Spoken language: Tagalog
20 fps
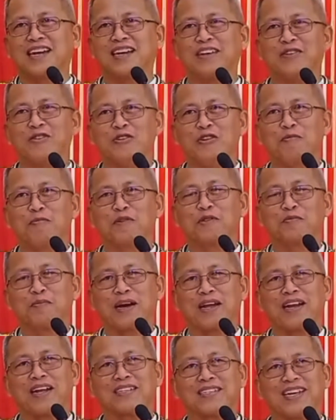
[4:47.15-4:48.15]
nga dopes
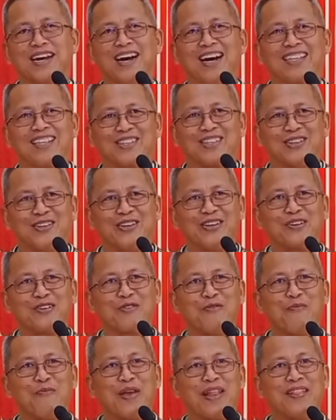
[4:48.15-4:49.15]
para sa atong
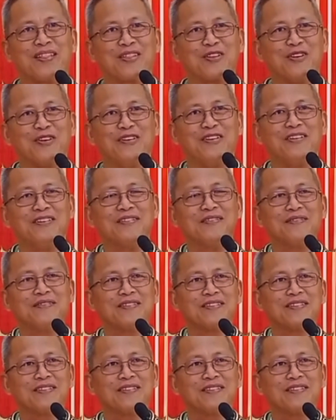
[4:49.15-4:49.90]
kumbinto.